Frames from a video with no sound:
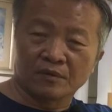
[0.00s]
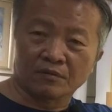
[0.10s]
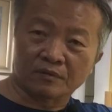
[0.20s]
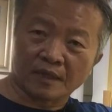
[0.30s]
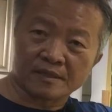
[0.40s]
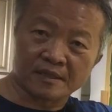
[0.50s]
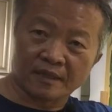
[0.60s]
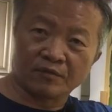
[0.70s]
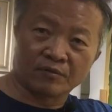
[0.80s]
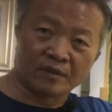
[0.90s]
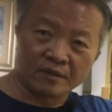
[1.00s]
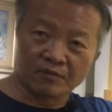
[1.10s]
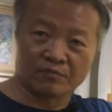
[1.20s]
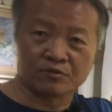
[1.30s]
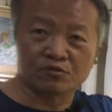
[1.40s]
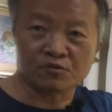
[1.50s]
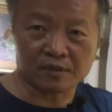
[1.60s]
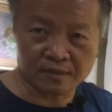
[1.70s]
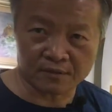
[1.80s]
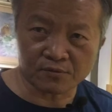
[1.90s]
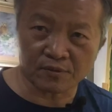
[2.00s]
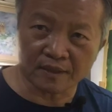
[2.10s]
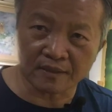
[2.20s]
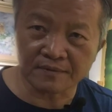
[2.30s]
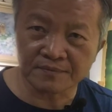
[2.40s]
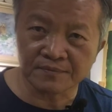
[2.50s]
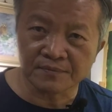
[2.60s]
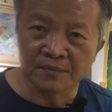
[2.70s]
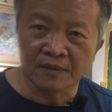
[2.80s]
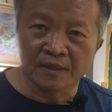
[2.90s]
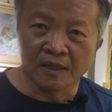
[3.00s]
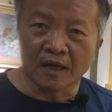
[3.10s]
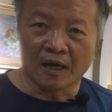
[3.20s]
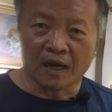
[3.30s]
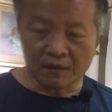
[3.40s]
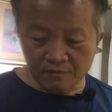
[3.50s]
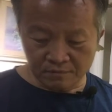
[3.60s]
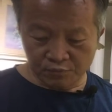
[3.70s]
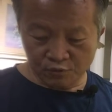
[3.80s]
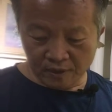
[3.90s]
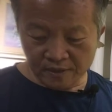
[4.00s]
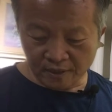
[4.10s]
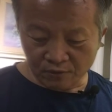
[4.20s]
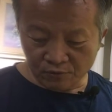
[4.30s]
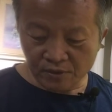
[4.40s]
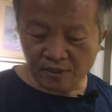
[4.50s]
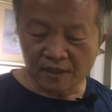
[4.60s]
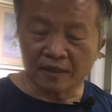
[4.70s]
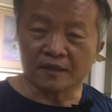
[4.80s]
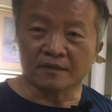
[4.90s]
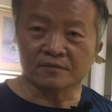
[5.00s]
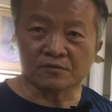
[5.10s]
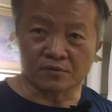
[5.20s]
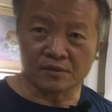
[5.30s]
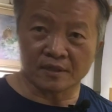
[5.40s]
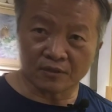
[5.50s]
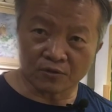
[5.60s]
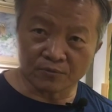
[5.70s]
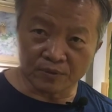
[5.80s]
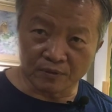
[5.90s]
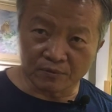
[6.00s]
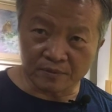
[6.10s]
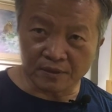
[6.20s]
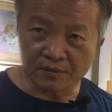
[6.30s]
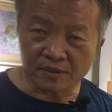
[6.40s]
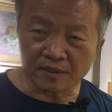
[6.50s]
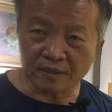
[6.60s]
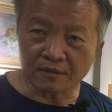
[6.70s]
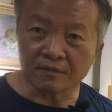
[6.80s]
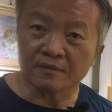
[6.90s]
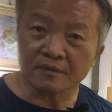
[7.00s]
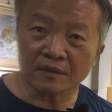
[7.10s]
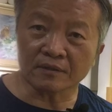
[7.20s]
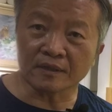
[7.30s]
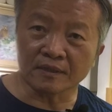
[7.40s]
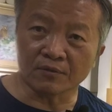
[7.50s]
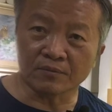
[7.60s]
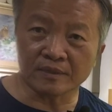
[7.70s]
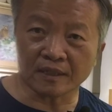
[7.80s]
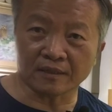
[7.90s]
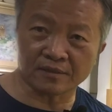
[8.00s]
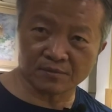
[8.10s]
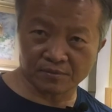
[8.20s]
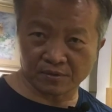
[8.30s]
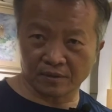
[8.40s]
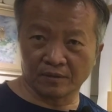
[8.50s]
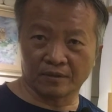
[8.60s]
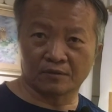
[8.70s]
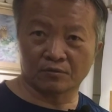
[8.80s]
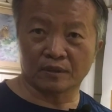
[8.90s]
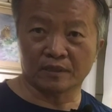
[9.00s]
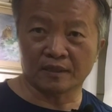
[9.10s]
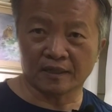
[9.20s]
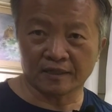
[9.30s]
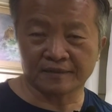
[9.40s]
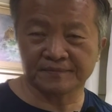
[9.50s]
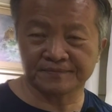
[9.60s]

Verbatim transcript: 用大自然的原理，我们去创造出来。好，不管讲多少啊，总是要动笔，我们才会知道到底我们讲的是不是对对的，哈。